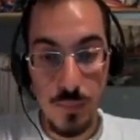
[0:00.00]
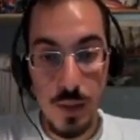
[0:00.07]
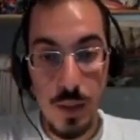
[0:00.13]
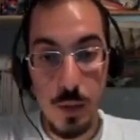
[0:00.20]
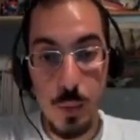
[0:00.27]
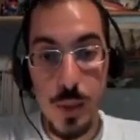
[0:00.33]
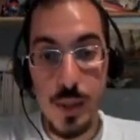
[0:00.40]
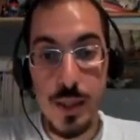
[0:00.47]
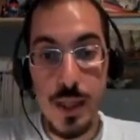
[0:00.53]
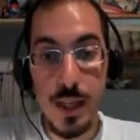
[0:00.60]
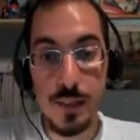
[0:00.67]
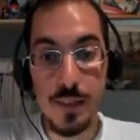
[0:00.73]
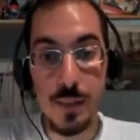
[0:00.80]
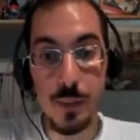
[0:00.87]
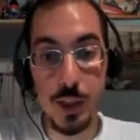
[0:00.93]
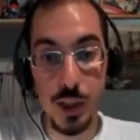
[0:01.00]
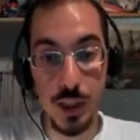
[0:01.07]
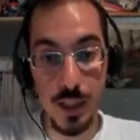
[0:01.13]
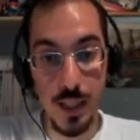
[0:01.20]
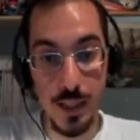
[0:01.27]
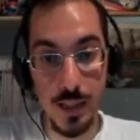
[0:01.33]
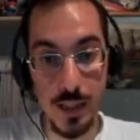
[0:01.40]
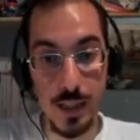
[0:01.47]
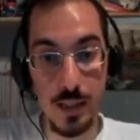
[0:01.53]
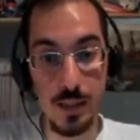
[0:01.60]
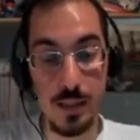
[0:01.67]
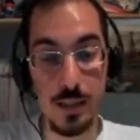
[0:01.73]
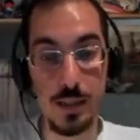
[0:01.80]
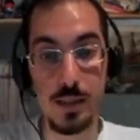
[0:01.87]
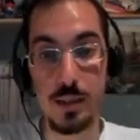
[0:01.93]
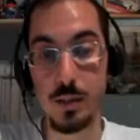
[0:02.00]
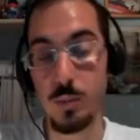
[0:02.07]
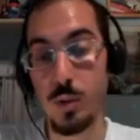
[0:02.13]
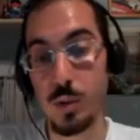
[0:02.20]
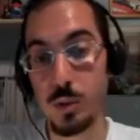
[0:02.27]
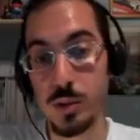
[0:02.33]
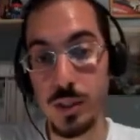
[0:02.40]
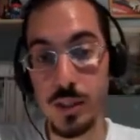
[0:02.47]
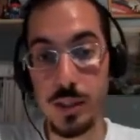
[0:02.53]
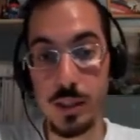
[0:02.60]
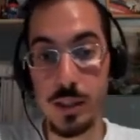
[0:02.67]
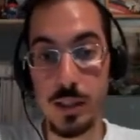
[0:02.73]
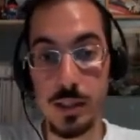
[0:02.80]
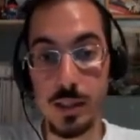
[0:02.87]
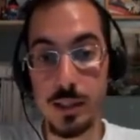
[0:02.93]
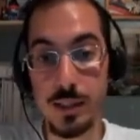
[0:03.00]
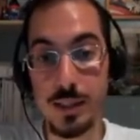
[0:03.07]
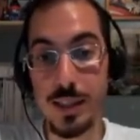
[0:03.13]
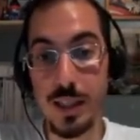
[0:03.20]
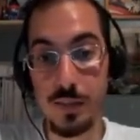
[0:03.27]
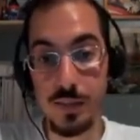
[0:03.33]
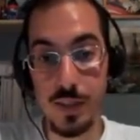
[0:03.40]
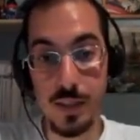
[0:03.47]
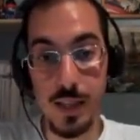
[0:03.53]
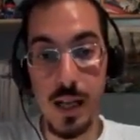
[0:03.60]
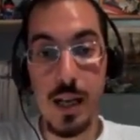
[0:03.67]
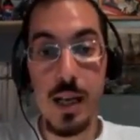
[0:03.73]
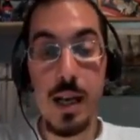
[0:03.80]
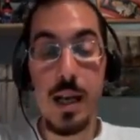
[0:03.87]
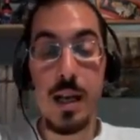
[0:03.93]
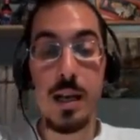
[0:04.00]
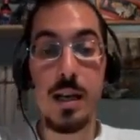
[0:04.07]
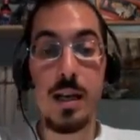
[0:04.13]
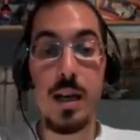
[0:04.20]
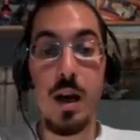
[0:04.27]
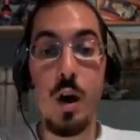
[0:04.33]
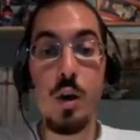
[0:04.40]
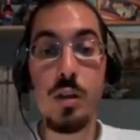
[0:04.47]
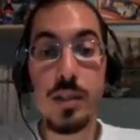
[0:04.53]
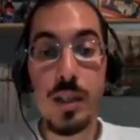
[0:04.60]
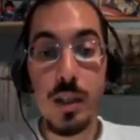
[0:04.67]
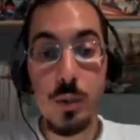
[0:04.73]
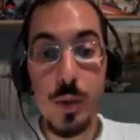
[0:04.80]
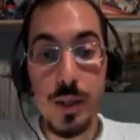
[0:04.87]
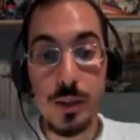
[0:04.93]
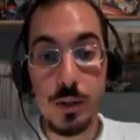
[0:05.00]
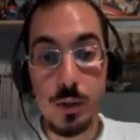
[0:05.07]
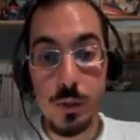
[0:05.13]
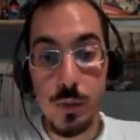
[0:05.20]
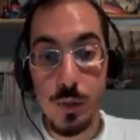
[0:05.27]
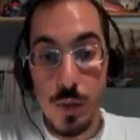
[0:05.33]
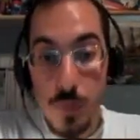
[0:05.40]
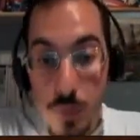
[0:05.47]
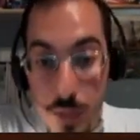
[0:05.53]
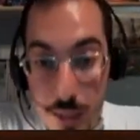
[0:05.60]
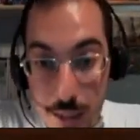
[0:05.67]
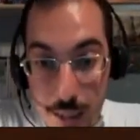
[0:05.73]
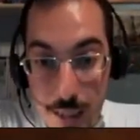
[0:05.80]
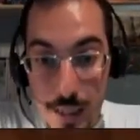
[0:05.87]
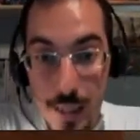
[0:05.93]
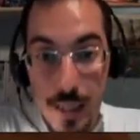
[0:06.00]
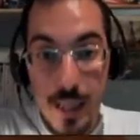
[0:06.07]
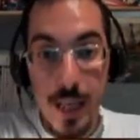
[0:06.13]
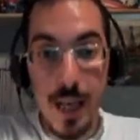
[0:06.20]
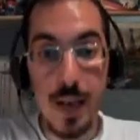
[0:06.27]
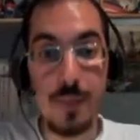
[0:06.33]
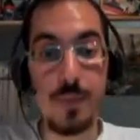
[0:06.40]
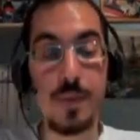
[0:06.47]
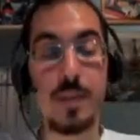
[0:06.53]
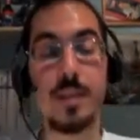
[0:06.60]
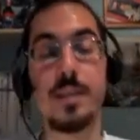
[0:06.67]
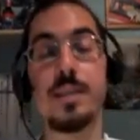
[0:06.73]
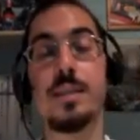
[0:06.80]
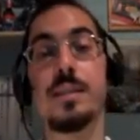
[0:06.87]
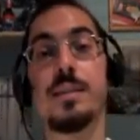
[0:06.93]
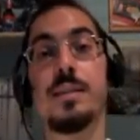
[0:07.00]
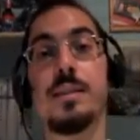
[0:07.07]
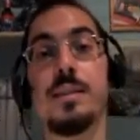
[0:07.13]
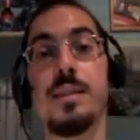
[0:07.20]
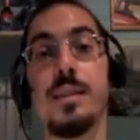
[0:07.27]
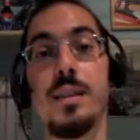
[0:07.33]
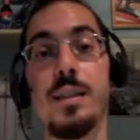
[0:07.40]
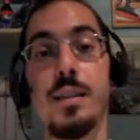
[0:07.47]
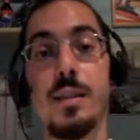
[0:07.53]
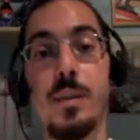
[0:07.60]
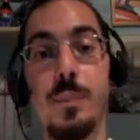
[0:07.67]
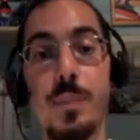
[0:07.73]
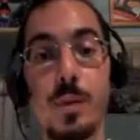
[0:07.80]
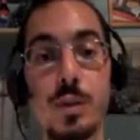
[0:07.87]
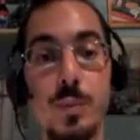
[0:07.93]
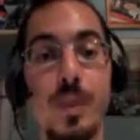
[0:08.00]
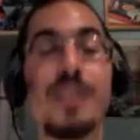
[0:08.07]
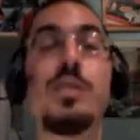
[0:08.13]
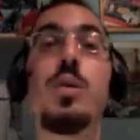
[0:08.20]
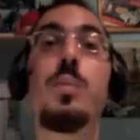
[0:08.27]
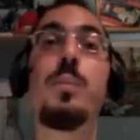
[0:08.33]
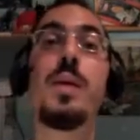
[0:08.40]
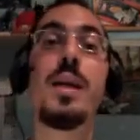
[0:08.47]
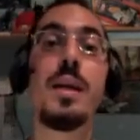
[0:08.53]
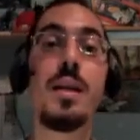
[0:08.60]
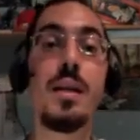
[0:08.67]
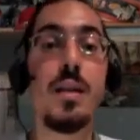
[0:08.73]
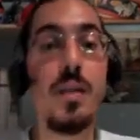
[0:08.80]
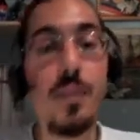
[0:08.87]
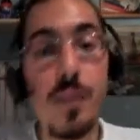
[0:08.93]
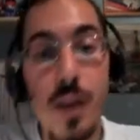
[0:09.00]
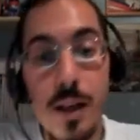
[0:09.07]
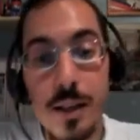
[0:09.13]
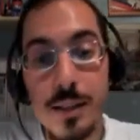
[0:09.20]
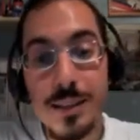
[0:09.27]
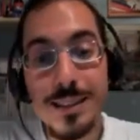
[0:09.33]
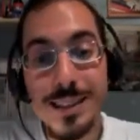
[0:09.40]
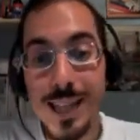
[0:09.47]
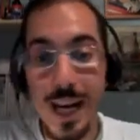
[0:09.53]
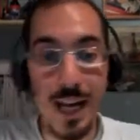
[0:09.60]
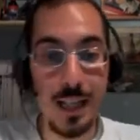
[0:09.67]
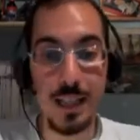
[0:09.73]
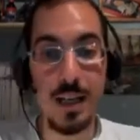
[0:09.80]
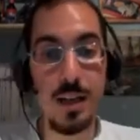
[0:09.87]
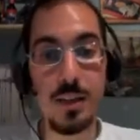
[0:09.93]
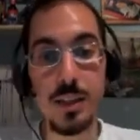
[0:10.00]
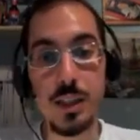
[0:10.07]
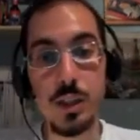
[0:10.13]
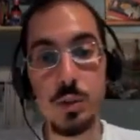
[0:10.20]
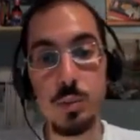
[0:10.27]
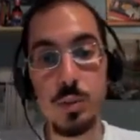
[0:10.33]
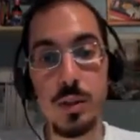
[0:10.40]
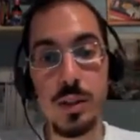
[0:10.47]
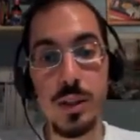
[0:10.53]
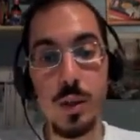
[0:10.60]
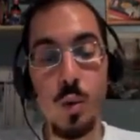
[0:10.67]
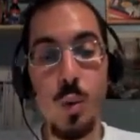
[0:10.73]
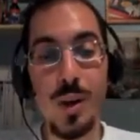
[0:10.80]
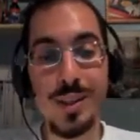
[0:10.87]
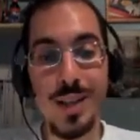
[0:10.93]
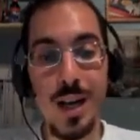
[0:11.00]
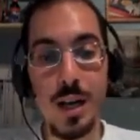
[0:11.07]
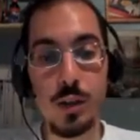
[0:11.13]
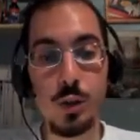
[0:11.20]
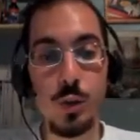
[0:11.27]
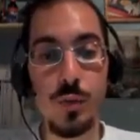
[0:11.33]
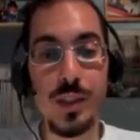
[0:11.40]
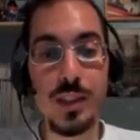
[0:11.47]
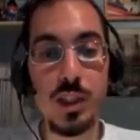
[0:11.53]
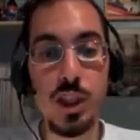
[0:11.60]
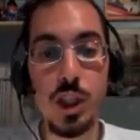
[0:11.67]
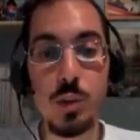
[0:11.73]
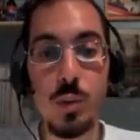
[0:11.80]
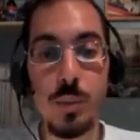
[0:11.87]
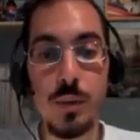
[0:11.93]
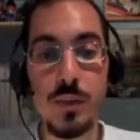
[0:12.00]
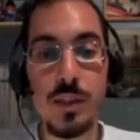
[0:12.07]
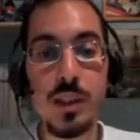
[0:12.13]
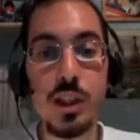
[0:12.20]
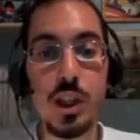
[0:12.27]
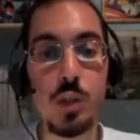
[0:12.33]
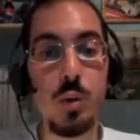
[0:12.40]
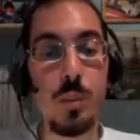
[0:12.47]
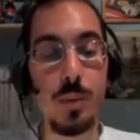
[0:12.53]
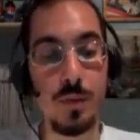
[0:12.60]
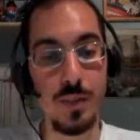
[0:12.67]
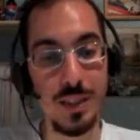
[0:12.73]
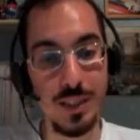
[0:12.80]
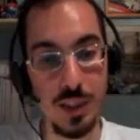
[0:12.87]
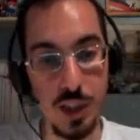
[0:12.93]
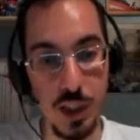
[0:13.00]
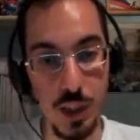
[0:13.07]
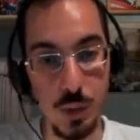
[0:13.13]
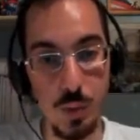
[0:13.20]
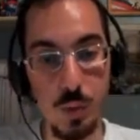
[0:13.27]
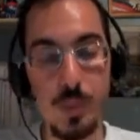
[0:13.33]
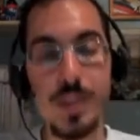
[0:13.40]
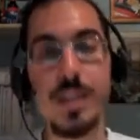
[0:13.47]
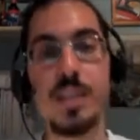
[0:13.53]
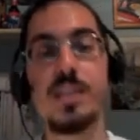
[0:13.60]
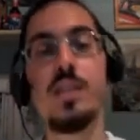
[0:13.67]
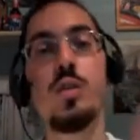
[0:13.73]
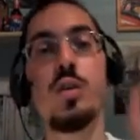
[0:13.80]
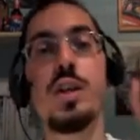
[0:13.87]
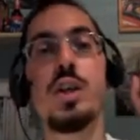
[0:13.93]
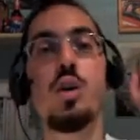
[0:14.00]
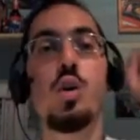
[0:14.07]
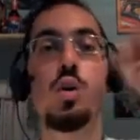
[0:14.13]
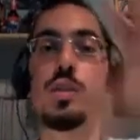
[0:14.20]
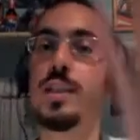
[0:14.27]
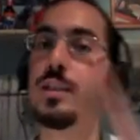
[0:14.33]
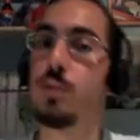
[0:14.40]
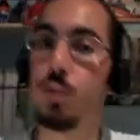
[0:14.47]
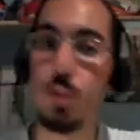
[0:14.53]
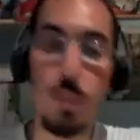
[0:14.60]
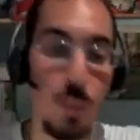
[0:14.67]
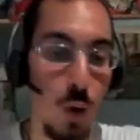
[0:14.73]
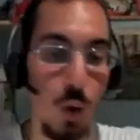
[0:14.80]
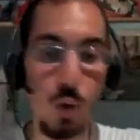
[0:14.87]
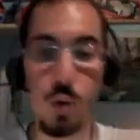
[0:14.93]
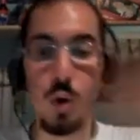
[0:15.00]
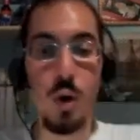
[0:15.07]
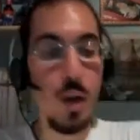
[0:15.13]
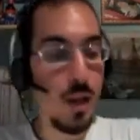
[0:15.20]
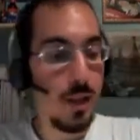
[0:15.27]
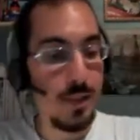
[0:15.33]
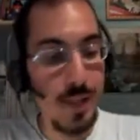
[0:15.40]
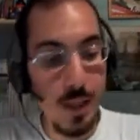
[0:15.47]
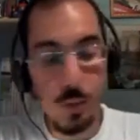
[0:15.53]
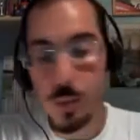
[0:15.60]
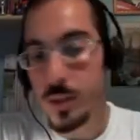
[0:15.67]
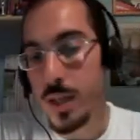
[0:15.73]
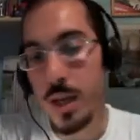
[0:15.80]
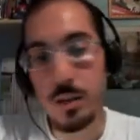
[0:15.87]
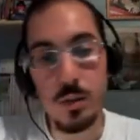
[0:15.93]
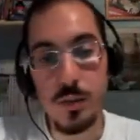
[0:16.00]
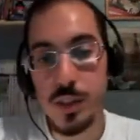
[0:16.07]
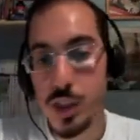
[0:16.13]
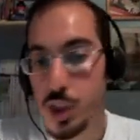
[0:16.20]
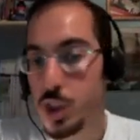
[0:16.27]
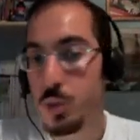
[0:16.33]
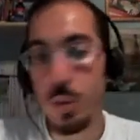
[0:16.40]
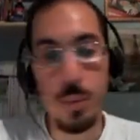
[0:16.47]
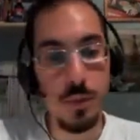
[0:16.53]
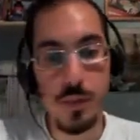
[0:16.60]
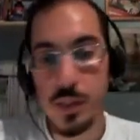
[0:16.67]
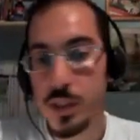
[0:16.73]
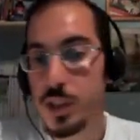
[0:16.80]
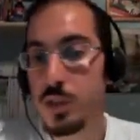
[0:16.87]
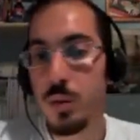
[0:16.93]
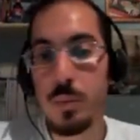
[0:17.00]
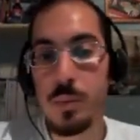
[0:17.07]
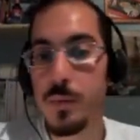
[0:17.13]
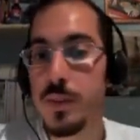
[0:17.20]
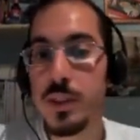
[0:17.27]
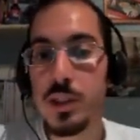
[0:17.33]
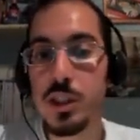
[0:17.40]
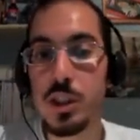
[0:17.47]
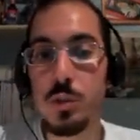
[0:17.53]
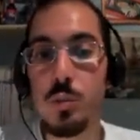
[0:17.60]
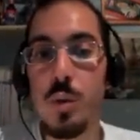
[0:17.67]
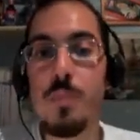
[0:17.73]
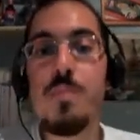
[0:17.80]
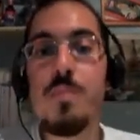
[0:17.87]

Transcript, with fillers: quindi andremo a cercare eh, qualcosa di, di grafite eh, oltre a questo vi volevo dire che eh, il prospector peak indaga in un quadrato 25x25x25 quindi se io clicco col destro su un blocco nel quadrato 25x25x25 mi